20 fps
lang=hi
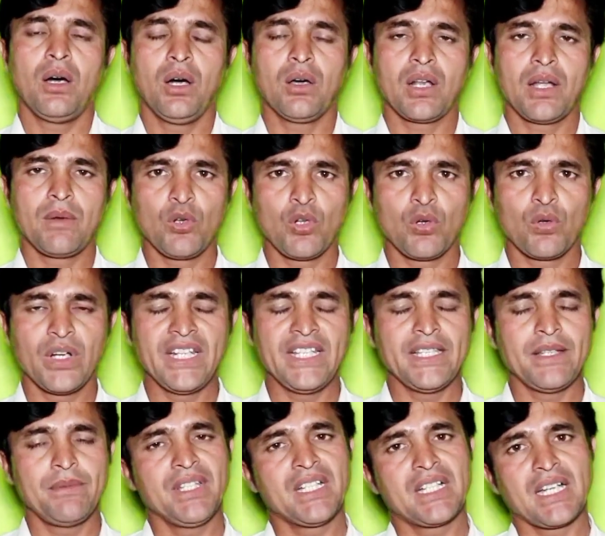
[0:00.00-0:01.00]
और हम लोगों ने
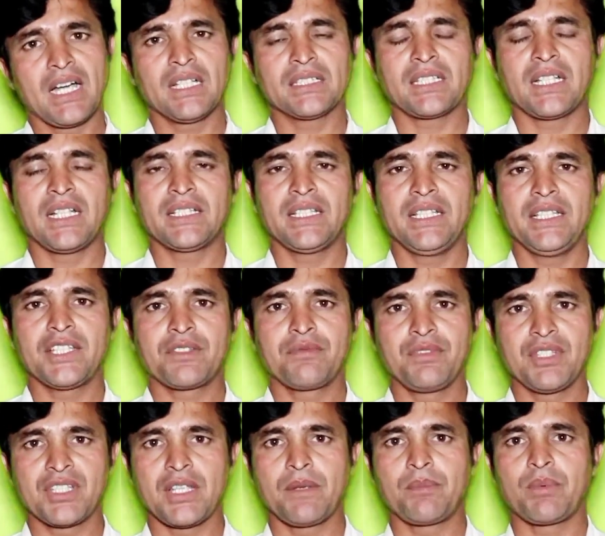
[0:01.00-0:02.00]
ये भी कहा था कि
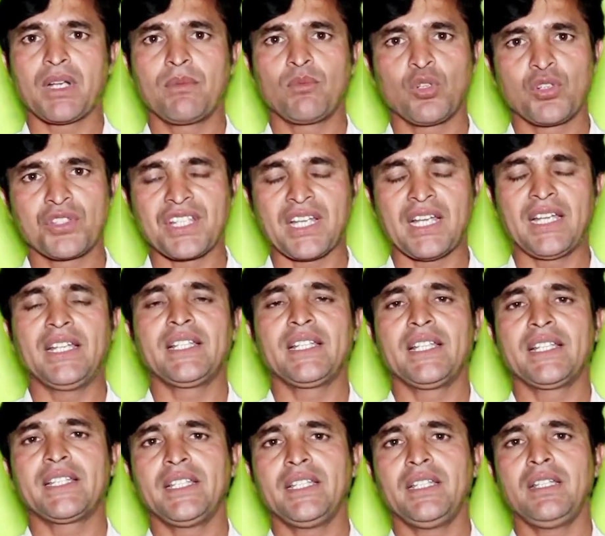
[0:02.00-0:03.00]
इस विषय पर हम लोग
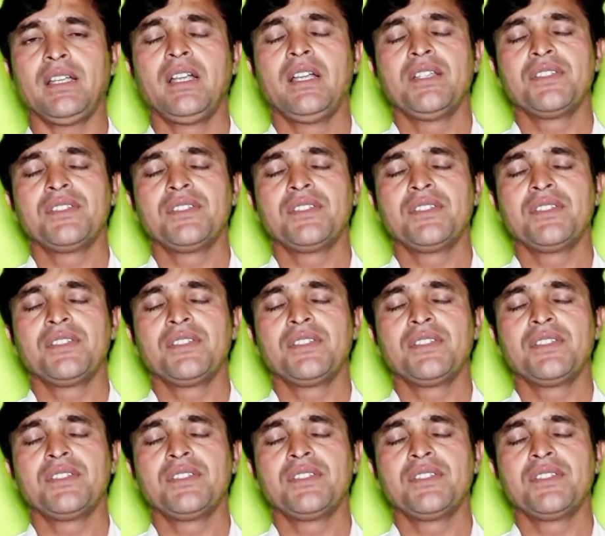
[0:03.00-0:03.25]
चाहेंगे कि